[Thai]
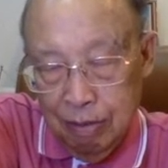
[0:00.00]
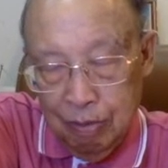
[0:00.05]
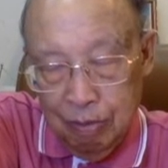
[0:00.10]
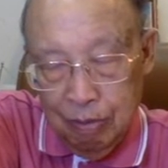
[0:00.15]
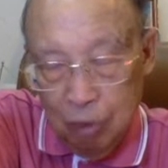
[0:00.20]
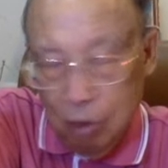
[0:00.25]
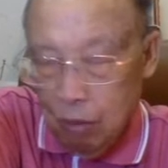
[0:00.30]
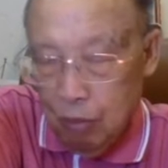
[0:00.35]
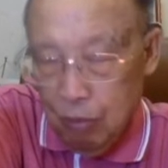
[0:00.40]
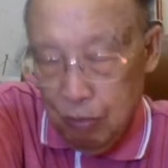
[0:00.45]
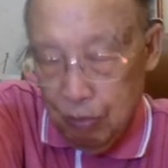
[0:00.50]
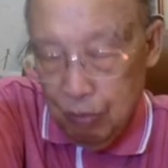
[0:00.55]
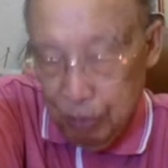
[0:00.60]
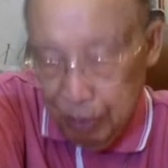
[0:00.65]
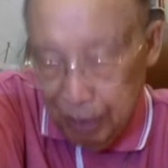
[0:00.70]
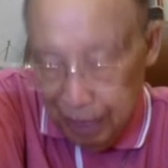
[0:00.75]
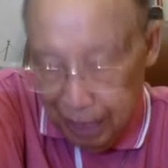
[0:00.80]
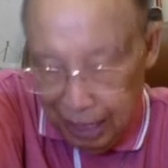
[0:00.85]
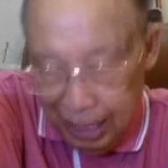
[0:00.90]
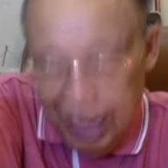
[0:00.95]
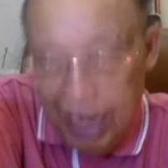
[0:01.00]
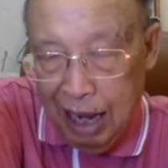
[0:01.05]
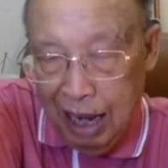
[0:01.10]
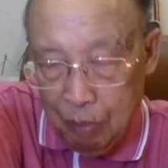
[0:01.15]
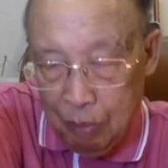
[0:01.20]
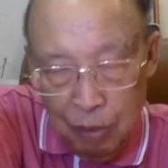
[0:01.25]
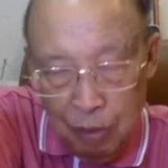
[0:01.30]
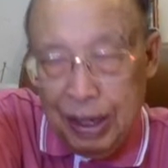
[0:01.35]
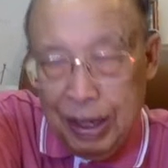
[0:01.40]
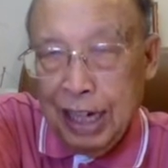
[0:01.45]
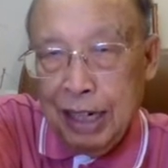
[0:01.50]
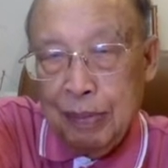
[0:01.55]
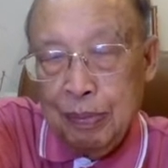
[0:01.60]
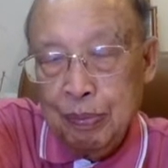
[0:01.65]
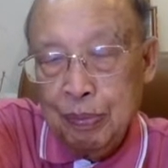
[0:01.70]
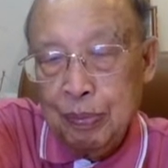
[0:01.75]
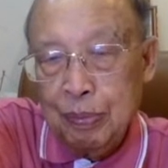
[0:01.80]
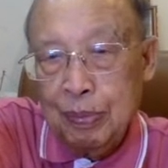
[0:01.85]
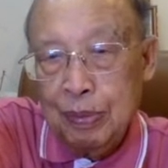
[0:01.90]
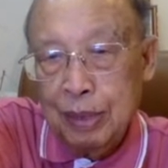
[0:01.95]
บกละล่าบเมน
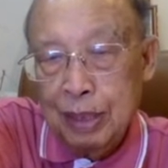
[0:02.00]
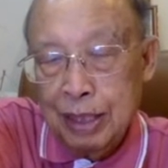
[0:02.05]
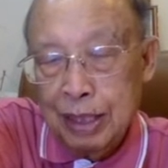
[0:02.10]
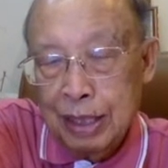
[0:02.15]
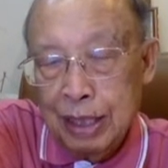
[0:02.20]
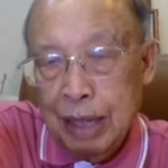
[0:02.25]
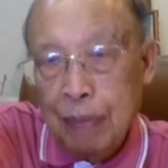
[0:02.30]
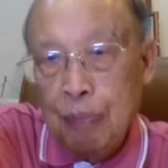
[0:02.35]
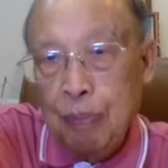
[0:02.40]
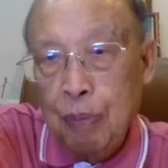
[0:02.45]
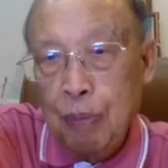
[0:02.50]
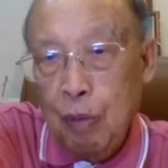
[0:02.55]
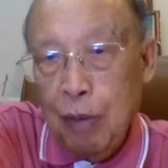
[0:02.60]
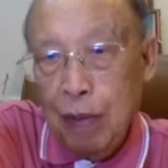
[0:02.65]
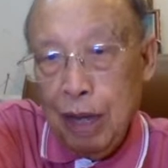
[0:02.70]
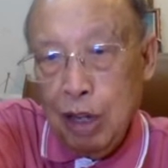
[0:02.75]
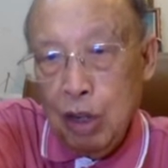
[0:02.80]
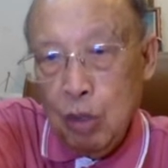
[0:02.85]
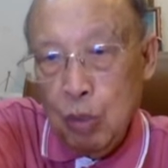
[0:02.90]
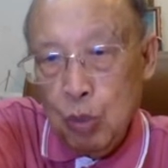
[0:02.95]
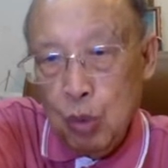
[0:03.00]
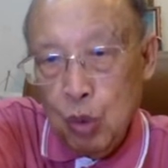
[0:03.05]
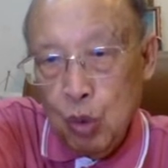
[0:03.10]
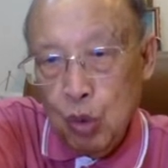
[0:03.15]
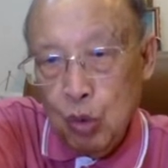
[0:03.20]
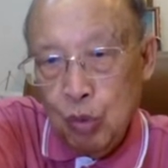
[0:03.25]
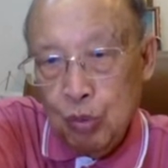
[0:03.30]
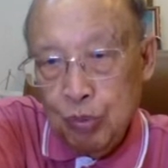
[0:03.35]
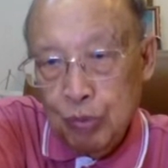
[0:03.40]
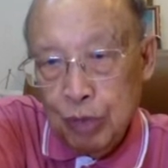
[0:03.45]
แต่เป้าหมายของพระองค์